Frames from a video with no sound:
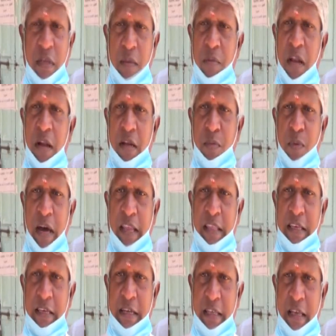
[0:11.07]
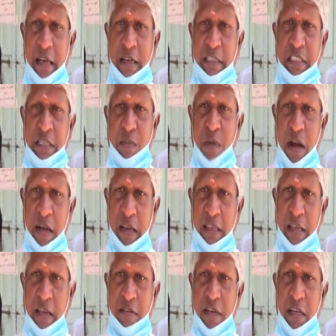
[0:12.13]
தமிழ்நாடு பாரதிய ஜனதா கட்சி
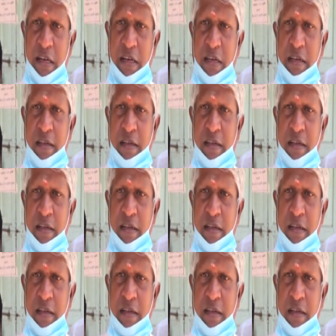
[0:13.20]
மாநில தலைவர்